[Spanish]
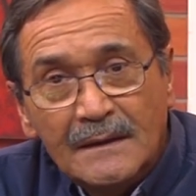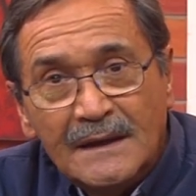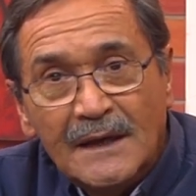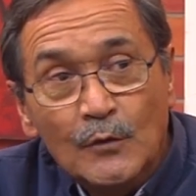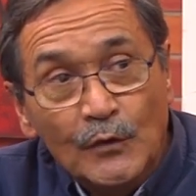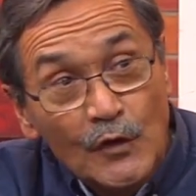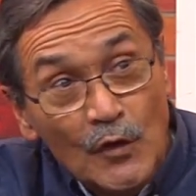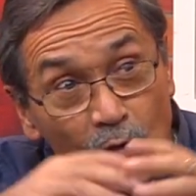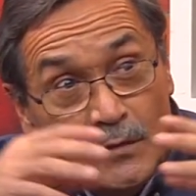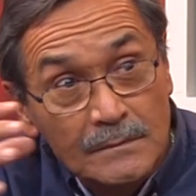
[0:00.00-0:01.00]
que es un
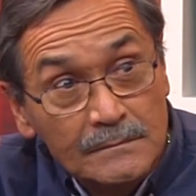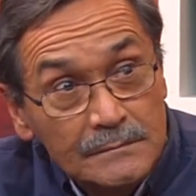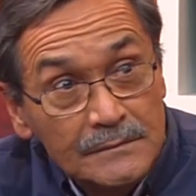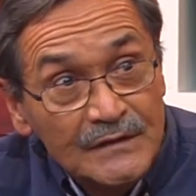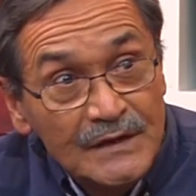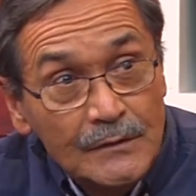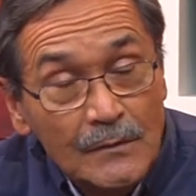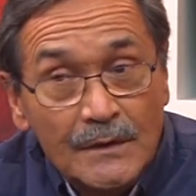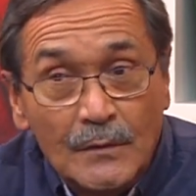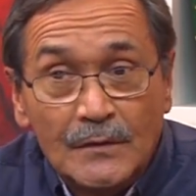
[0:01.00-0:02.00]
todo, ¿no es cierto?
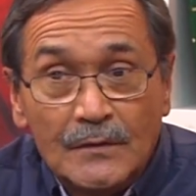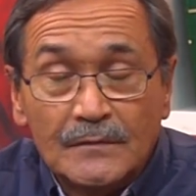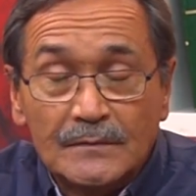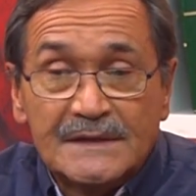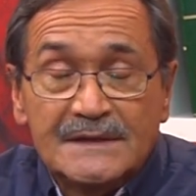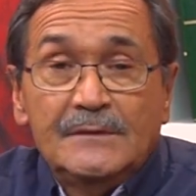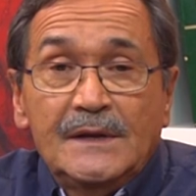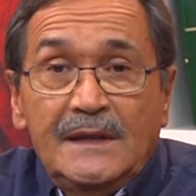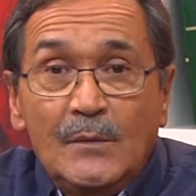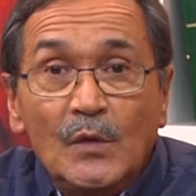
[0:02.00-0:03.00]
Cuando uno recibe un
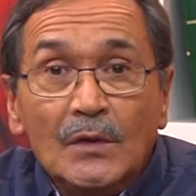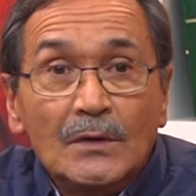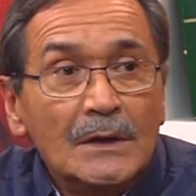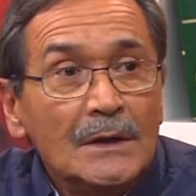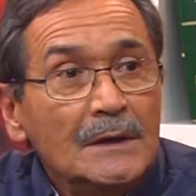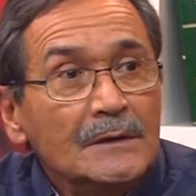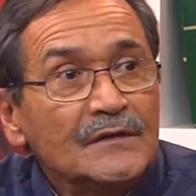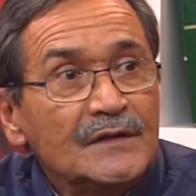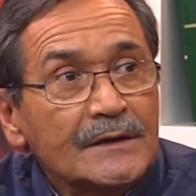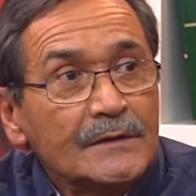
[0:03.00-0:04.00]
estímulo, ¿no es
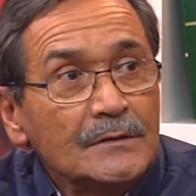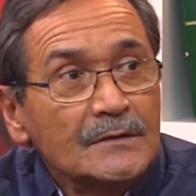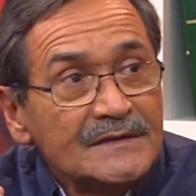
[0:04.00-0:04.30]
cierto?